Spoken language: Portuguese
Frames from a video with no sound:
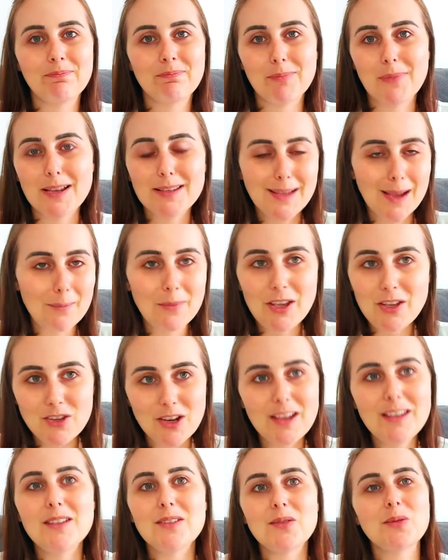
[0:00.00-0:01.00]

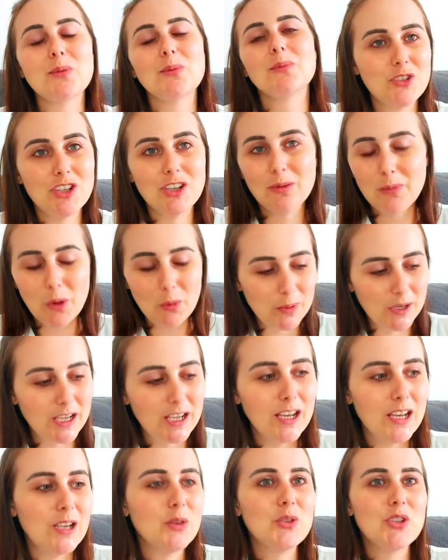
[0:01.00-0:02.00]
Basicamente é isso. Tira o meu
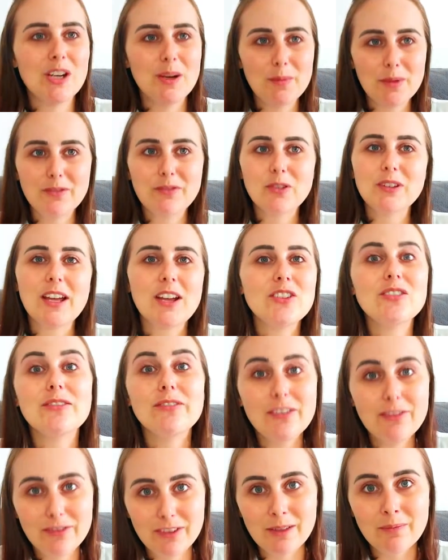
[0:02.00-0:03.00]
brilho, tira a minha vontade de
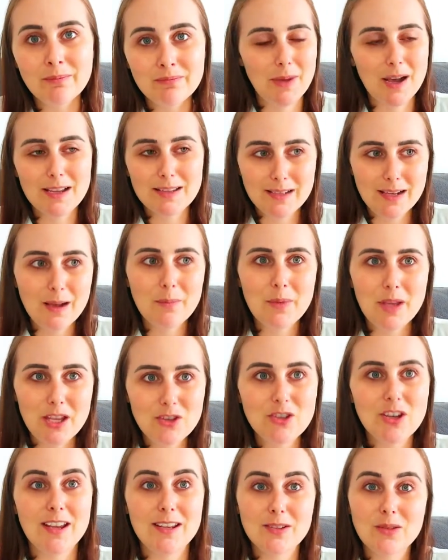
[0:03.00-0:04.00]
viver.
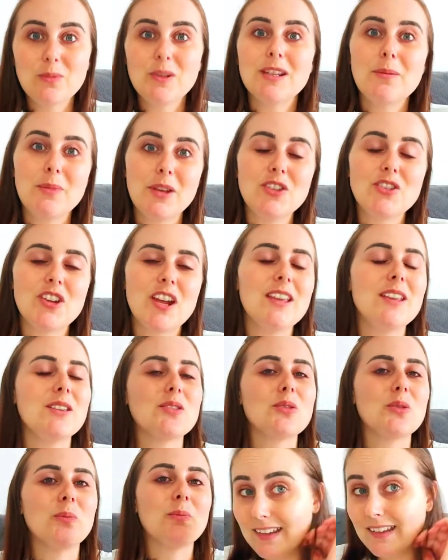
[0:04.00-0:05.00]
Basicamente, resumidamente, é
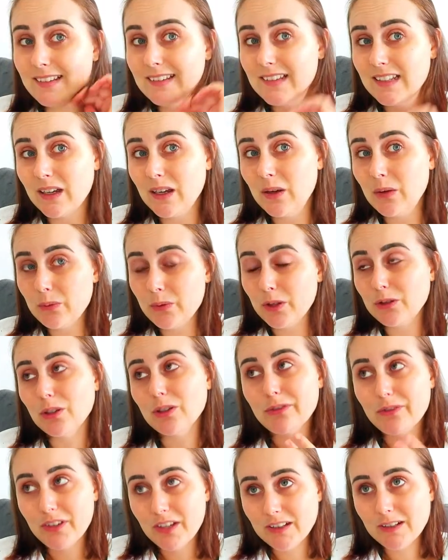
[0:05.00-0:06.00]
isso. Então, eu
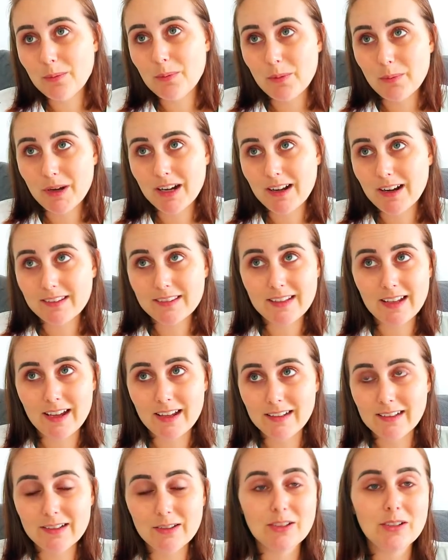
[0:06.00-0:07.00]
tô no fim da primeira
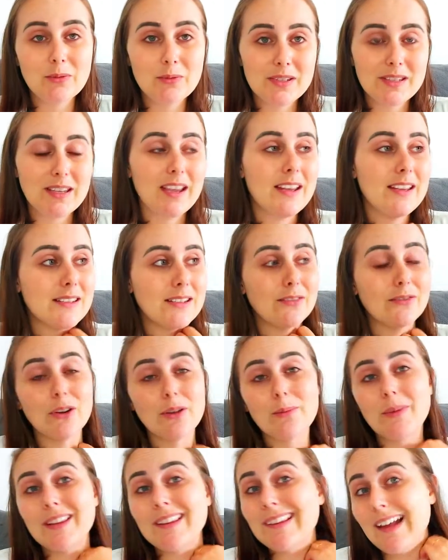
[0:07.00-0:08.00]
cartela, eu não sei se vou
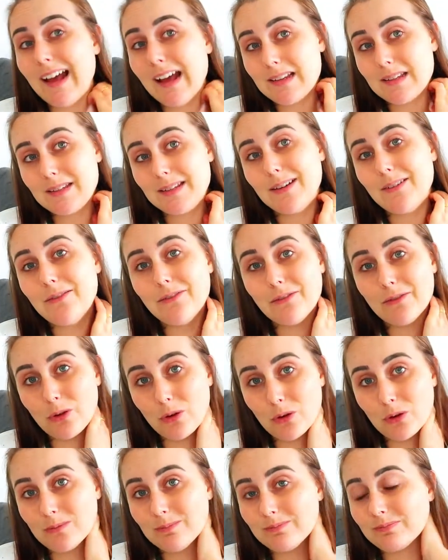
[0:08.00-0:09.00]
emendar, se não
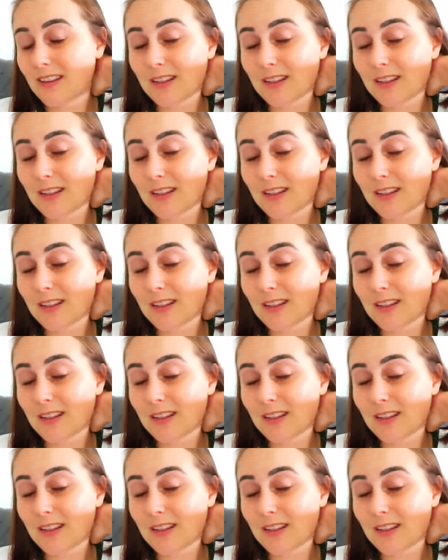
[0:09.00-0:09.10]
vou.